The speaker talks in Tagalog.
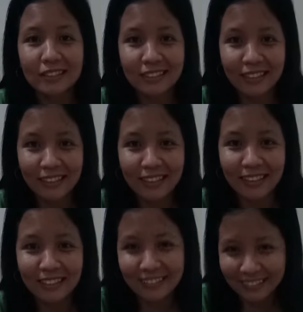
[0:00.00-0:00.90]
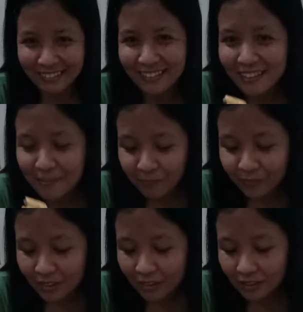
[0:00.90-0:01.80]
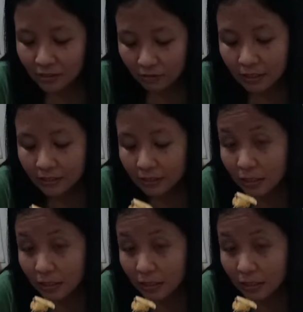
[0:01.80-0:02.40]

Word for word: Chere. So, let's eat.